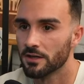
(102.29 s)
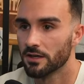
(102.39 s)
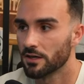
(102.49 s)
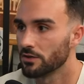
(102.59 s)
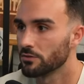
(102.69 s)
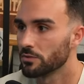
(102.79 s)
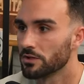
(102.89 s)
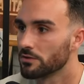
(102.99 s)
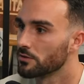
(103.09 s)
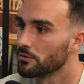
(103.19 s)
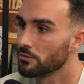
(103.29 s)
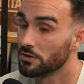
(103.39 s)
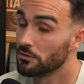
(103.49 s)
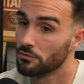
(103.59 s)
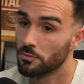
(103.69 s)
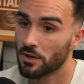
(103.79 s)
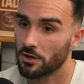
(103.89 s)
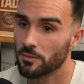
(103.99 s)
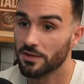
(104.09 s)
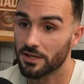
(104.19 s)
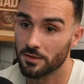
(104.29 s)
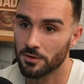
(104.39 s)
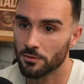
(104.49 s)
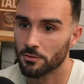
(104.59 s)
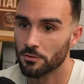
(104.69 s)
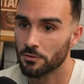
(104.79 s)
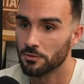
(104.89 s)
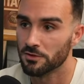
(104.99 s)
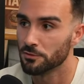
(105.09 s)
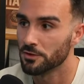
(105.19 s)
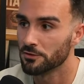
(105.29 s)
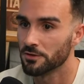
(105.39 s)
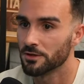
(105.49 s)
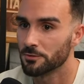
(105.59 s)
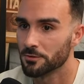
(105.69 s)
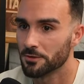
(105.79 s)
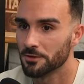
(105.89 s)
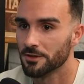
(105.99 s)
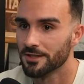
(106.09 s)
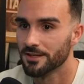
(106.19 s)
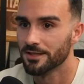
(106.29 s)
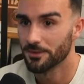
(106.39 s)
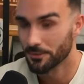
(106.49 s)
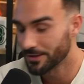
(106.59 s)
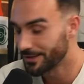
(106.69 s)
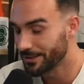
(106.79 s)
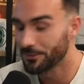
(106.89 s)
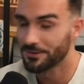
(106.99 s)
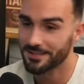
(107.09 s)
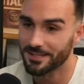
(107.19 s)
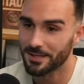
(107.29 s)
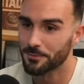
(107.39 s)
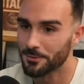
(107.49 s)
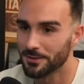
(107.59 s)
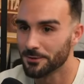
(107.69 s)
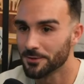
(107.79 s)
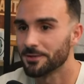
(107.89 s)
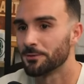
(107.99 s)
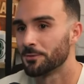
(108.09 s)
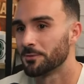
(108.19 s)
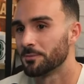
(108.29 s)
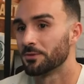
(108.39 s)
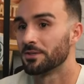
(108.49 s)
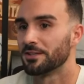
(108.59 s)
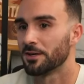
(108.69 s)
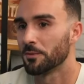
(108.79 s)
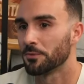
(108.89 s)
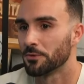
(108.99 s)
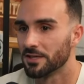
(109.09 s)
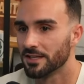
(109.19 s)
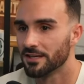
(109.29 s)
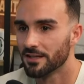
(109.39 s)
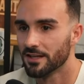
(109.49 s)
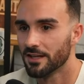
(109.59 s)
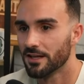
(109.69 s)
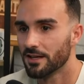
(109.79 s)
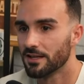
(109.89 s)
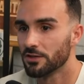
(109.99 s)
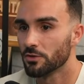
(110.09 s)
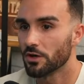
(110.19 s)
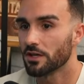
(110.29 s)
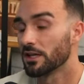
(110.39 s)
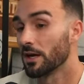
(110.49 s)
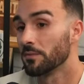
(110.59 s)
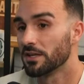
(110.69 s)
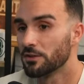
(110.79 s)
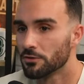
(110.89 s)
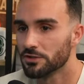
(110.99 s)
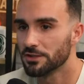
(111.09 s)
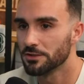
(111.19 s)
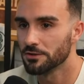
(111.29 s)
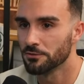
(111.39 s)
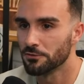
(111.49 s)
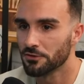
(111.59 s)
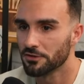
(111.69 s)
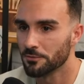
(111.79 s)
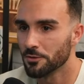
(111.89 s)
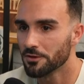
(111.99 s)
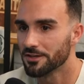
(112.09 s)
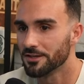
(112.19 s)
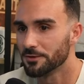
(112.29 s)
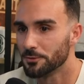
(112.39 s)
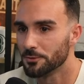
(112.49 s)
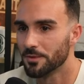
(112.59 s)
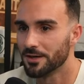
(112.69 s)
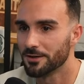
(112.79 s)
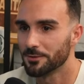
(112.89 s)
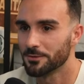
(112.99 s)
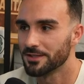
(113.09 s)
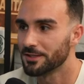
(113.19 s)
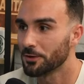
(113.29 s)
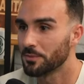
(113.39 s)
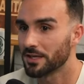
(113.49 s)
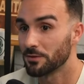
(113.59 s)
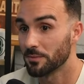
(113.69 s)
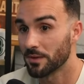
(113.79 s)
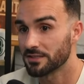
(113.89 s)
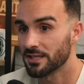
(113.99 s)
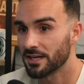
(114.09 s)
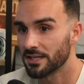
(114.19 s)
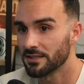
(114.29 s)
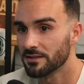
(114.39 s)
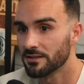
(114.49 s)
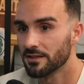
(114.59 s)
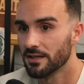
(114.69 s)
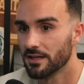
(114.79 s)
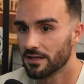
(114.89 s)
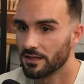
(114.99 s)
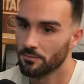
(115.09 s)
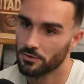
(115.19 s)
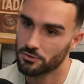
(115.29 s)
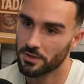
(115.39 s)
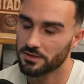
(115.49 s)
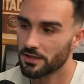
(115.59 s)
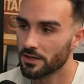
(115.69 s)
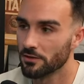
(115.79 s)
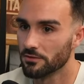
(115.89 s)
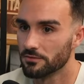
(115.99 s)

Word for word: qui a joué euh, dans des super clubs et qui est maintenant au niveau national. Donc, euh, qui était dans on était dans cette équipe tous les deux et on, bah, on était un peu les, les joueurs qui amenaient le danger euh, offensivement. Et du coup, bah, on a été repéré, Lui est parti à Rennes mhm. et moi, je suis parti à Guingamp.